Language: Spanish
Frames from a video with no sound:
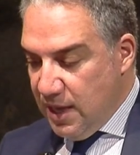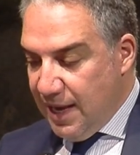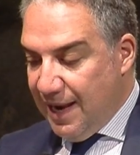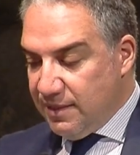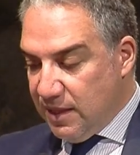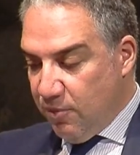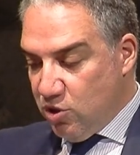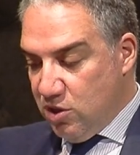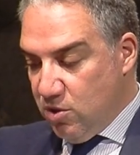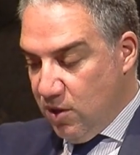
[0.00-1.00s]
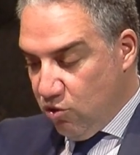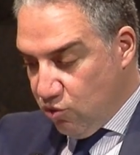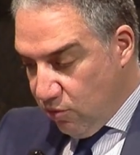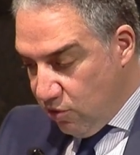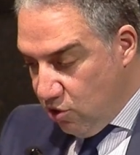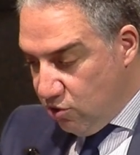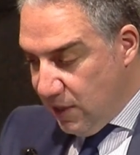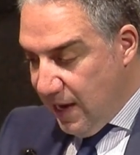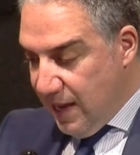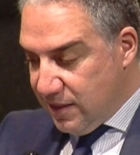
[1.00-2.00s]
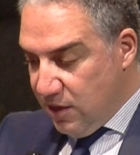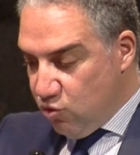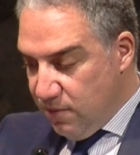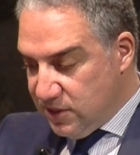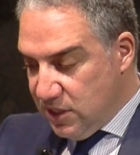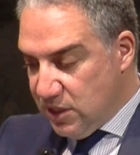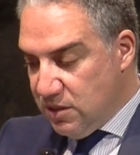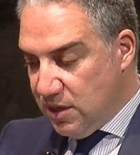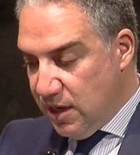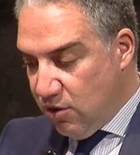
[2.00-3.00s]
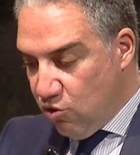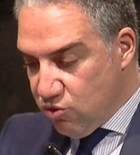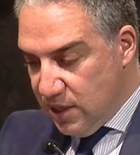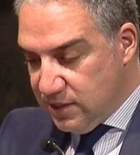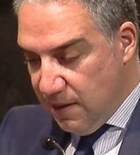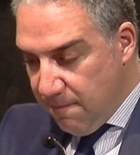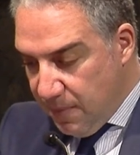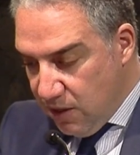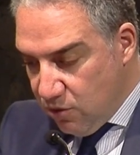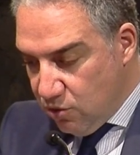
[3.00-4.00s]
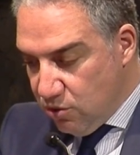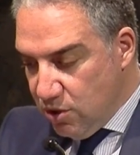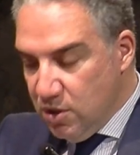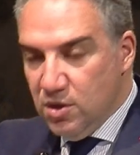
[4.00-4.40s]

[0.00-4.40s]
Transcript: El anteproyecto de construcción de la A397 entre Ronda y San Pedro.